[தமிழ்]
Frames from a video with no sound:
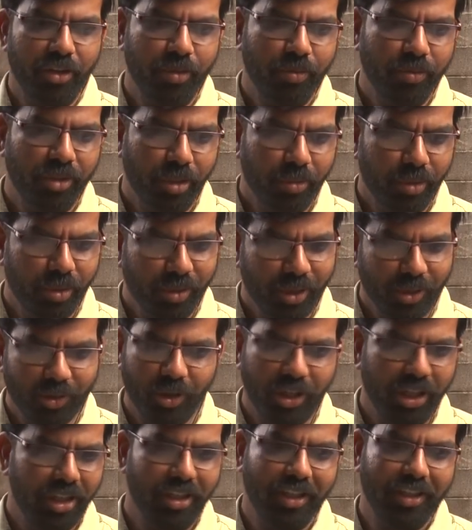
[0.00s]
வைக்கும் தமிழகம் தான்
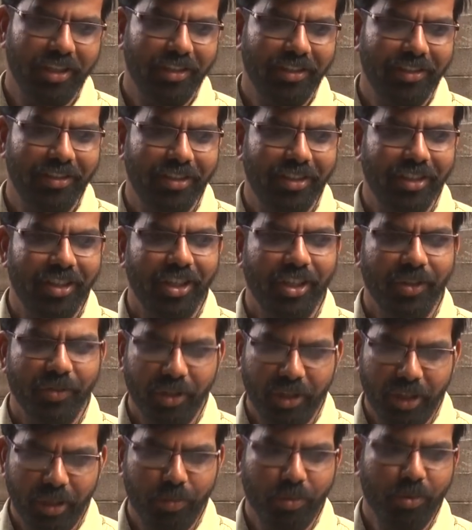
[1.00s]
சொல்லியிருக்காங்க
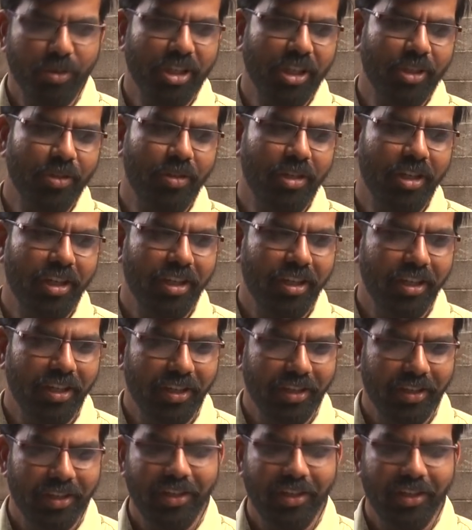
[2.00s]
இவர்னா புதுசாக சொல்கிறாரு